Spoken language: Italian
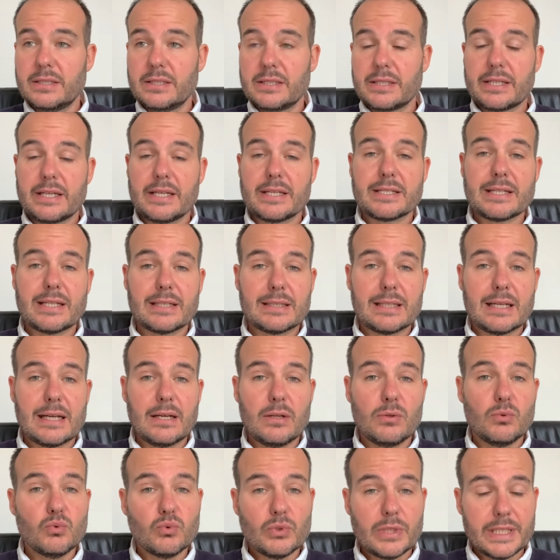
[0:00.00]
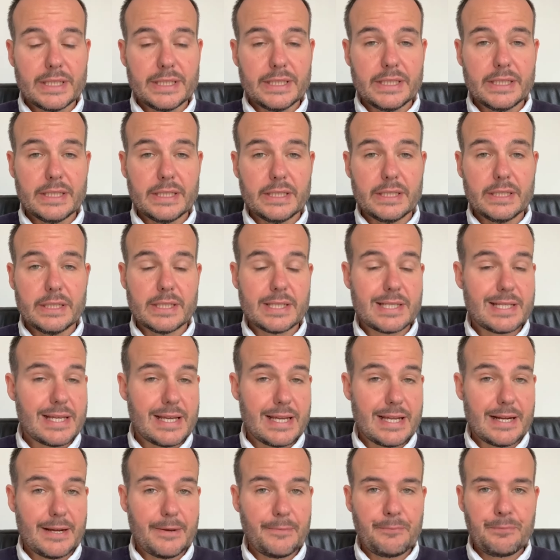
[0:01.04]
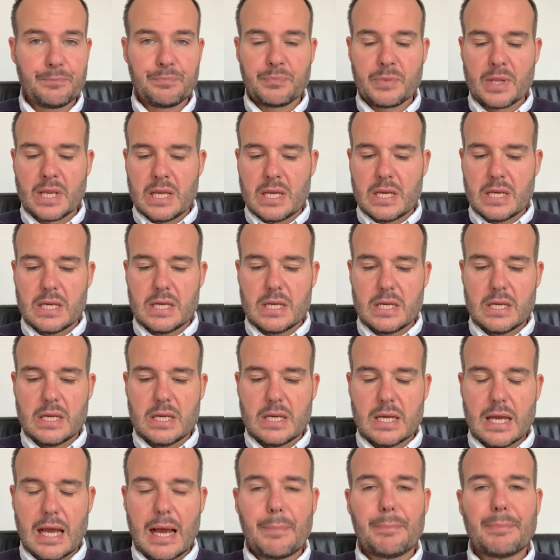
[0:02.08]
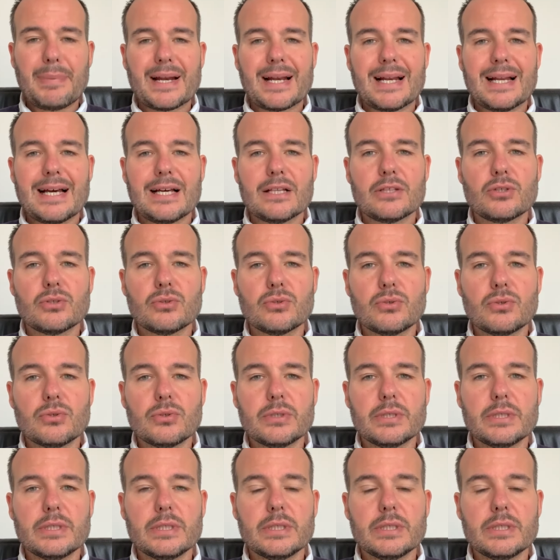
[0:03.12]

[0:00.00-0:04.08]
eh, che è stata lunedì sera, eh, ha parlato